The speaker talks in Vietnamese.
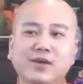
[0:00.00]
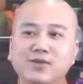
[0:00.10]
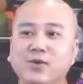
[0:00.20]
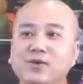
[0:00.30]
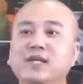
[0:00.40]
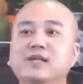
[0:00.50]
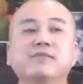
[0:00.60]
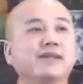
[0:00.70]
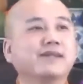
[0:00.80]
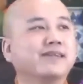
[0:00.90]
tổ
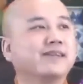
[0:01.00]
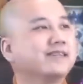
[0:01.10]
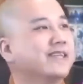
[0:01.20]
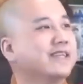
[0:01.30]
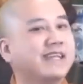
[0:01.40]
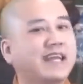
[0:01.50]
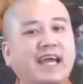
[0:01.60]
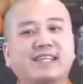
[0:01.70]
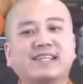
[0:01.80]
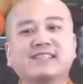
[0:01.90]
giật mình nhìn
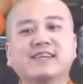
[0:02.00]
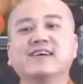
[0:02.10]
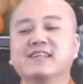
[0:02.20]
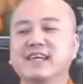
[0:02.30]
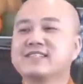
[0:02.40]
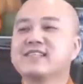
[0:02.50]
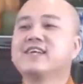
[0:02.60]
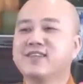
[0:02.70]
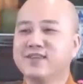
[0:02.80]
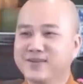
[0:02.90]
lại thì trời đã
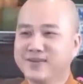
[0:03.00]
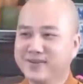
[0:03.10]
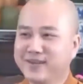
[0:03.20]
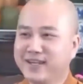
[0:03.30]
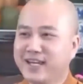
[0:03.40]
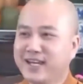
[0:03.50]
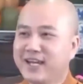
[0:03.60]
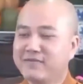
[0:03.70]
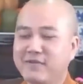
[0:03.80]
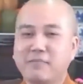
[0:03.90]
xế chiều
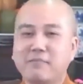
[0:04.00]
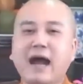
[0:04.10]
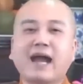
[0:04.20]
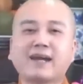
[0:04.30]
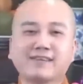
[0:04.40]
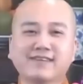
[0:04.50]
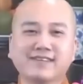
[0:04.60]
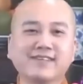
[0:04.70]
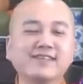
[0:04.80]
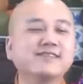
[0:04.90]
và ba
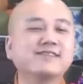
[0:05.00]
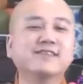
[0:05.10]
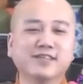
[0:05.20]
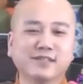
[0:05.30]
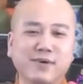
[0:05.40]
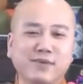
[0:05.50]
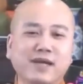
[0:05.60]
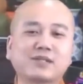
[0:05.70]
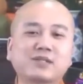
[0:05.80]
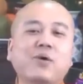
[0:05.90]
người đứng cười
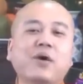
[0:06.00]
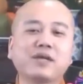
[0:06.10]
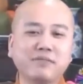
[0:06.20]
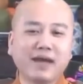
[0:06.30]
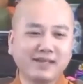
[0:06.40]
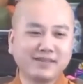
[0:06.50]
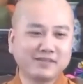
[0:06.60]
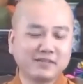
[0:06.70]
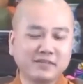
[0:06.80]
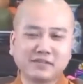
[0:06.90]
một cách thoải mái
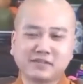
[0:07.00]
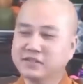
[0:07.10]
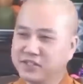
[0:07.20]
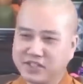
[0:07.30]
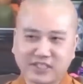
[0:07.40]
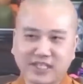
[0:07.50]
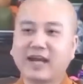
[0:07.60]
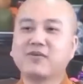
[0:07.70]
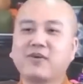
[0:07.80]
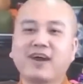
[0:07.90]
cười
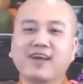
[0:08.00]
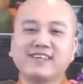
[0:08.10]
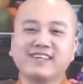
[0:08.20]
sảng khoái